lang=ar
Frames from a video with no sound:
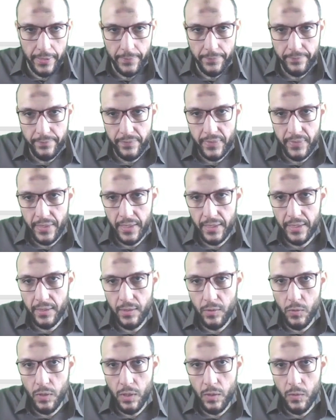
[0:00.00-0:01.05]
يعني هو
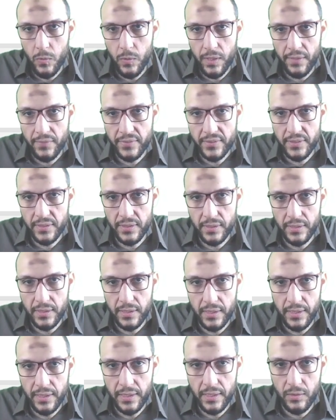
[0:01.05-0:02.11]
هو نفس
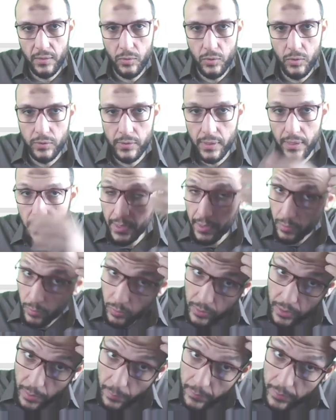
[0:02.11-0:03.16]
الكود اللي احنا كنا
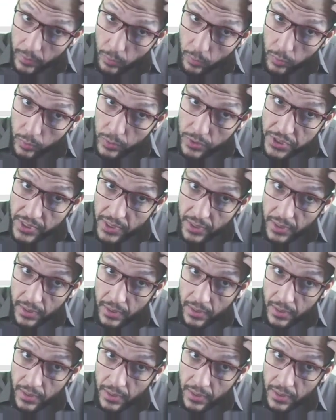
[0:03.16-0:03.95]
عاملينه كل شيء